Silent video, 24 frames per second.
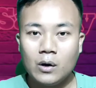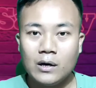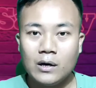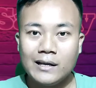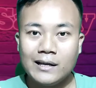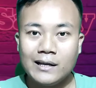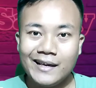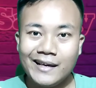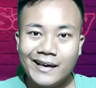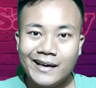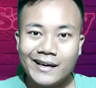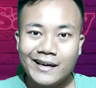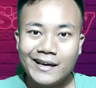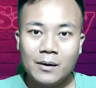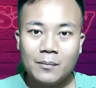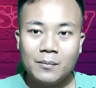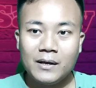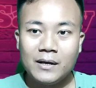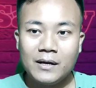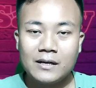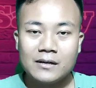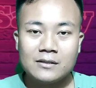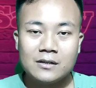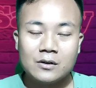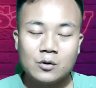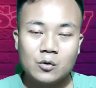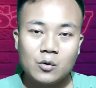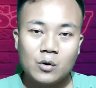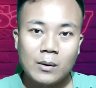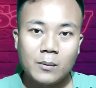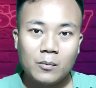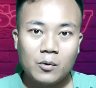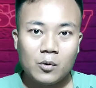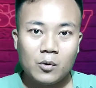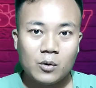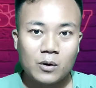ओनली एक ही एप्लीकेशन
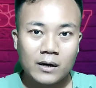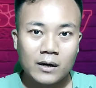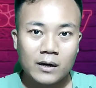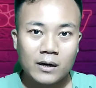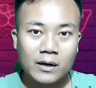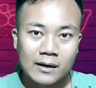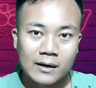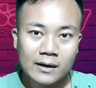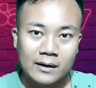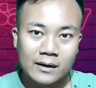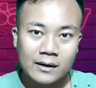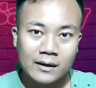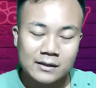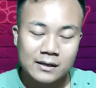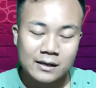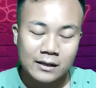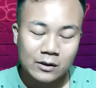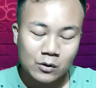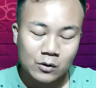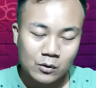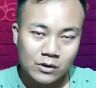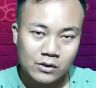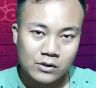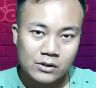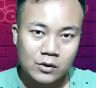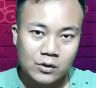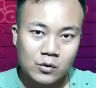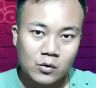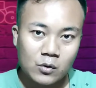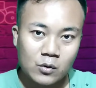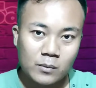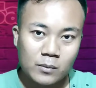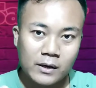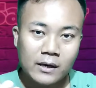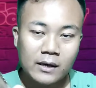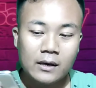को आप लॉक करके रखना चाहते हो किसी
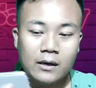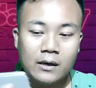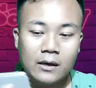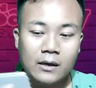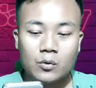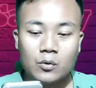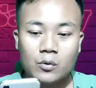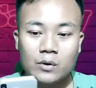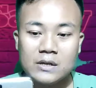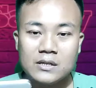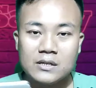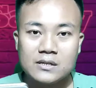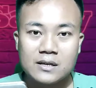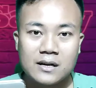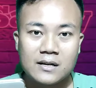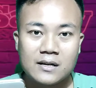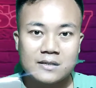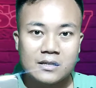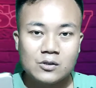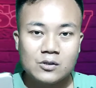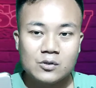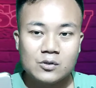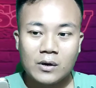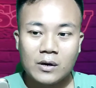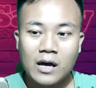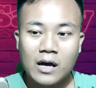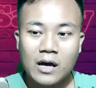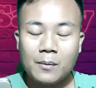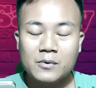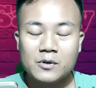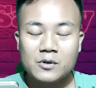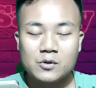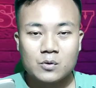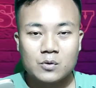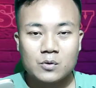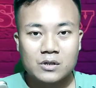को भी तो इस तरह से जो है
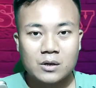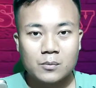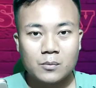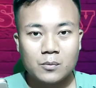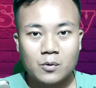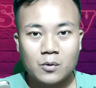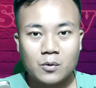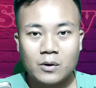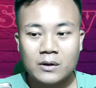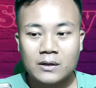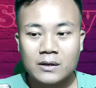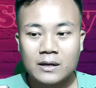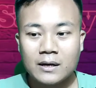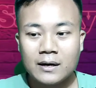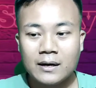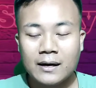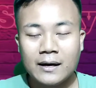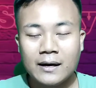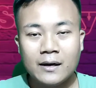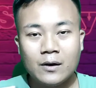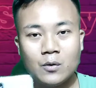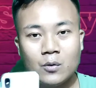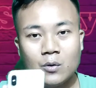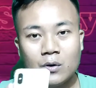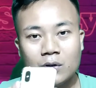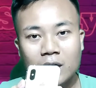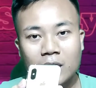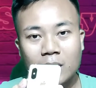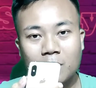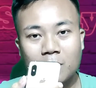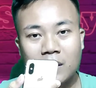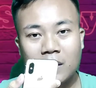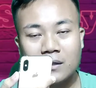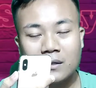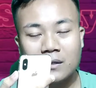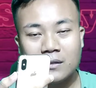आप इसको सिर्फ ऑन करना है और
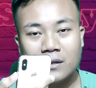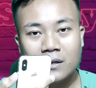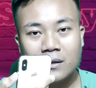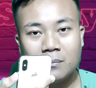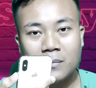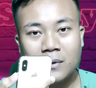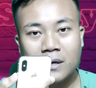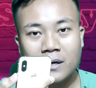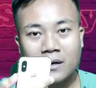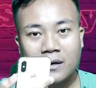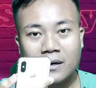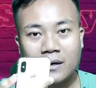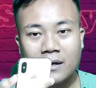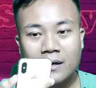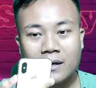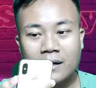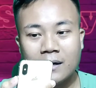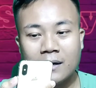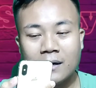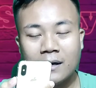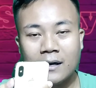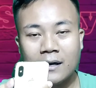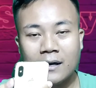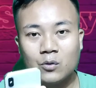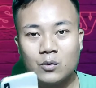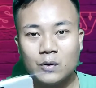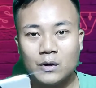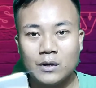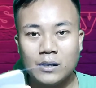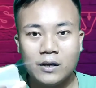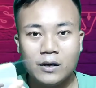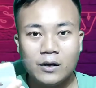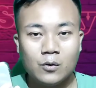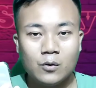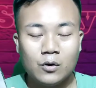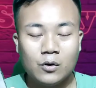एक बार तीन बार क्लिक करना है तो
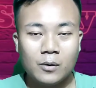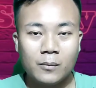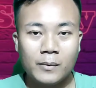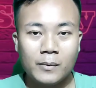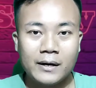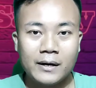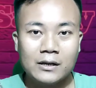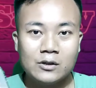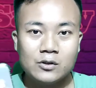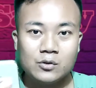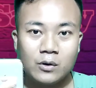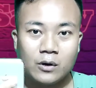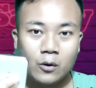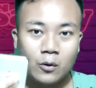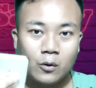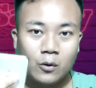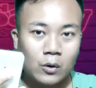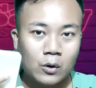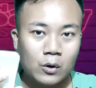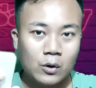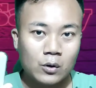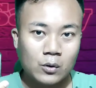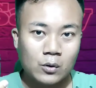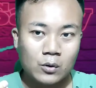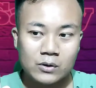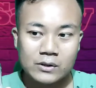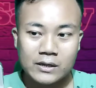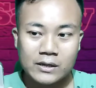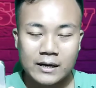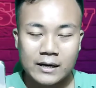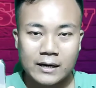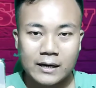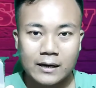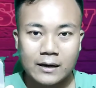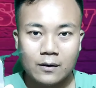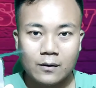ये ऑटोमेटिक जो है ऑन हो
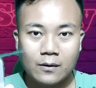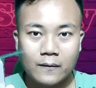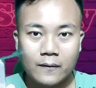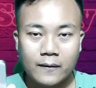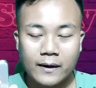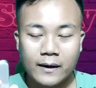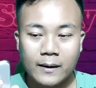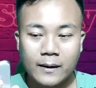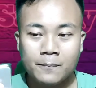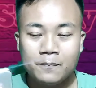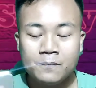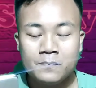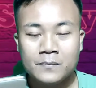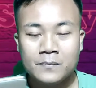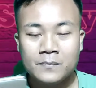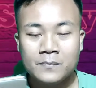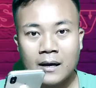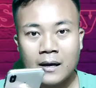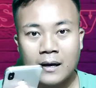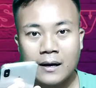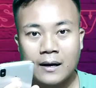जाएगा ओके